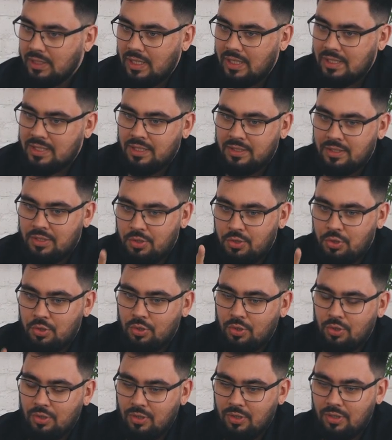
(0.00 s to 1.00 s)
Да, кстати,
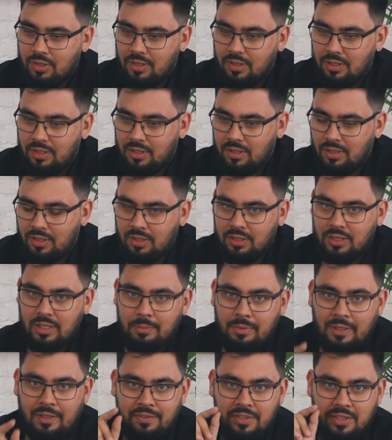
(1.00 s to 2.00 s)
еще э,
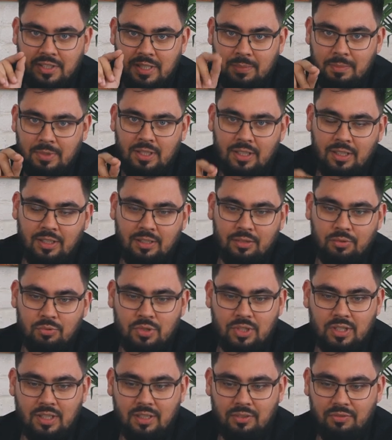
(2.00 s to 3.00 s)
добавьте к себе
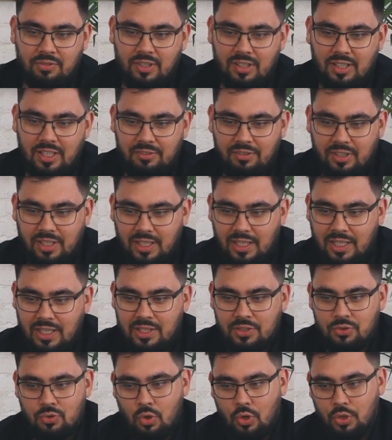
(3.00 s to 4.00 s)
уже в голове,
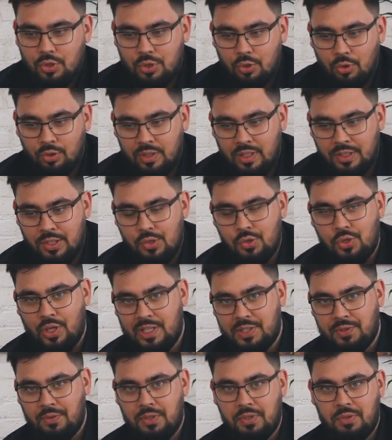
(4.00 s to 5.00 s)
сколько стоит один
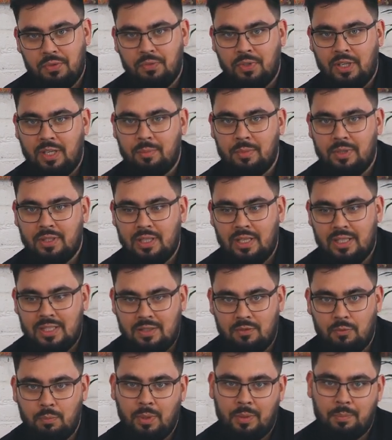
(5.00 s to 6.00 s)
час вашего времени, да,
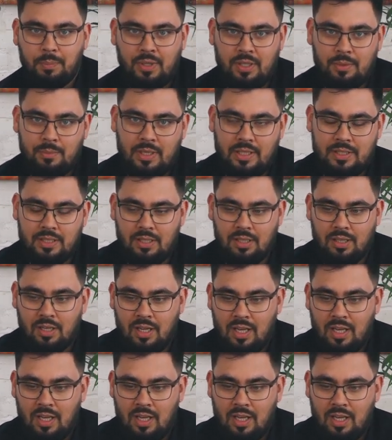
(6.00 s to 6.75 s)
если вы предприниматель.